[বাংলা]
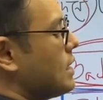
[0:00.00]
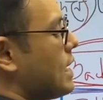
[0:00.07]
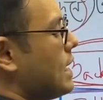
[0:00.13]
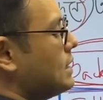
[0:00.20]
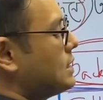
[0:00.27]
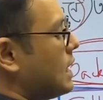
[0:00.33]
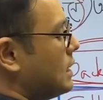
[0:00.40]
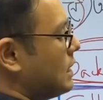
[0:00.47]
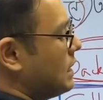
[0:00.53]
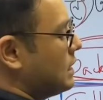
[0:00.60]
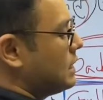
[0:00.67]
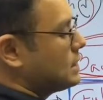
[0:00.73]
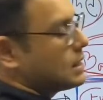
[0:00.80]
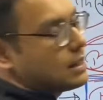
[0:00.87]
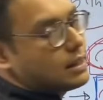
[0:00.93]
এই সাইডের
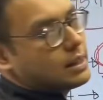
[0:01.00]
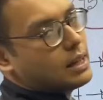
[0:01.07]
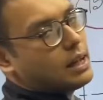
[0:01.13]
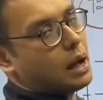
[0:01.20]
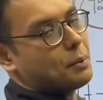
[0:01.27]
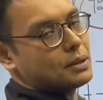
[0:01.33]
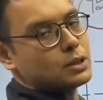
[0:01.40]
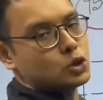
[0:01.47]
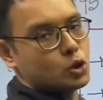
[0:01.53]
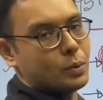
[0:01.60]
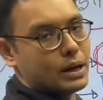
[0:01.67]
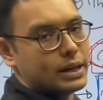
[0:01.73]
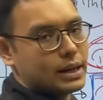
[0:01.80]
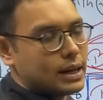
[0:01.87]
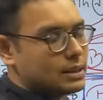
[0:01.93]
নিচের দিকে আমাদের
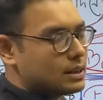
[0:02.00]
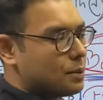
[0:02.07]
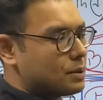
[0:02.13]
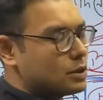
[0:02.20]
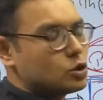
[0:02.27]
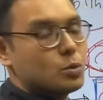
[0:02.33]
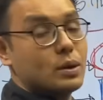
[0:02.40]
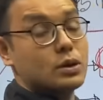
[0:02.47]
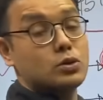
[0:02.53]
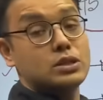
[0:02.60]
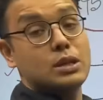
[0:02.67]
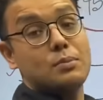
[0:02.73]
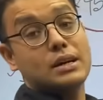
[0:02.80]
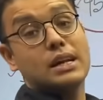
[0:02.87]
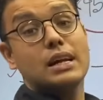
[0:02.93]
সময় ঠিক আছে আমাদের সময়
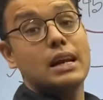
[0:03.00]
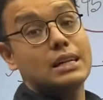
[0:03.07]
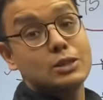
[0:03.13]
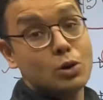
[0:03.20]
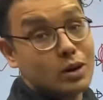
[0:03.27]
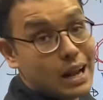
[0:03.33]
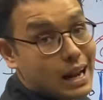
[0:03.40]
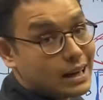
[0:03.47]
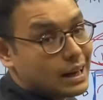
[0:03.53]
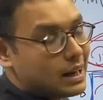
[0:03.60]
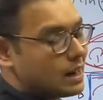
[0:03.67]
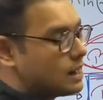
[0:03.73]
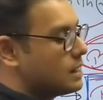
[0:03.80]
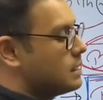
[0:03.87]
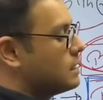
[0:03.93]
কোশ্চেন ব্যাংকের কালার ছিল লাল কালার